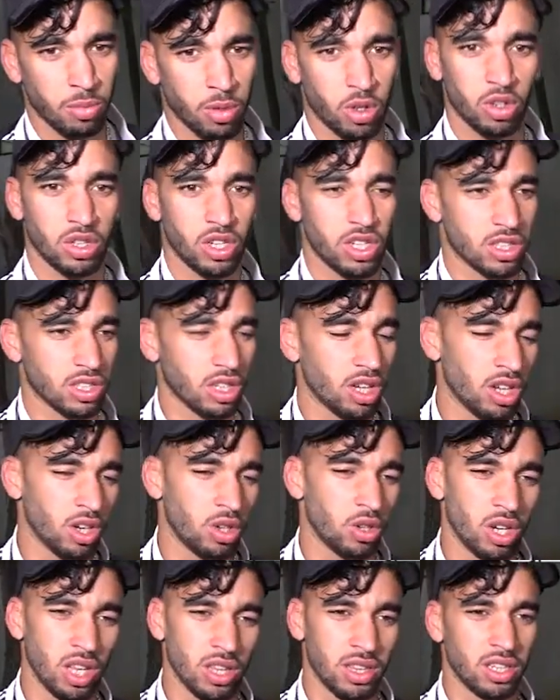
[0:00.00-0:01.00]
ما كناش
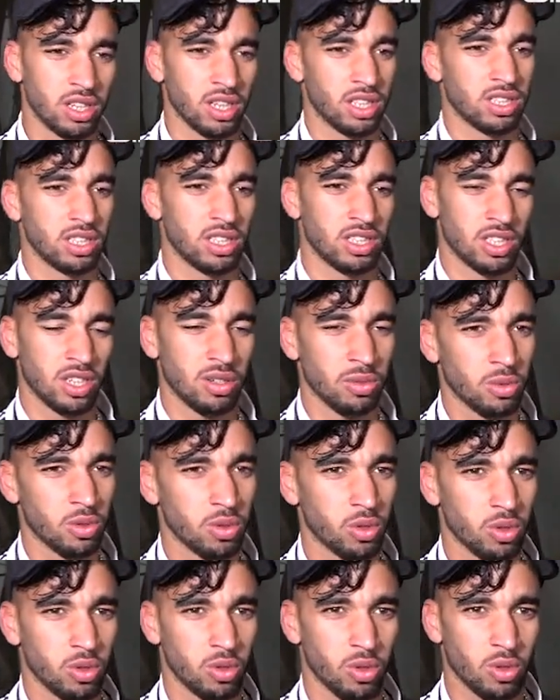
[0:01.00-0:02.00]
قراو هذه النتيجه
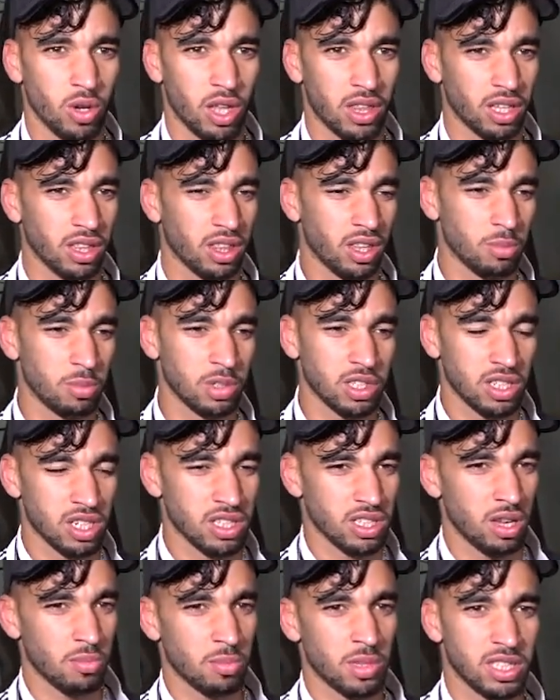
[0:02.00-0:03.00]
وهذيك ضربه
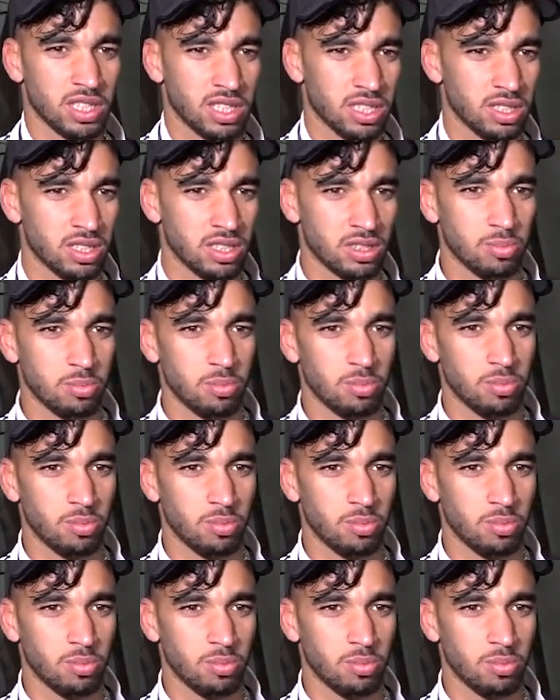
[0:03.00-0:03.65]
جزاء ما مس...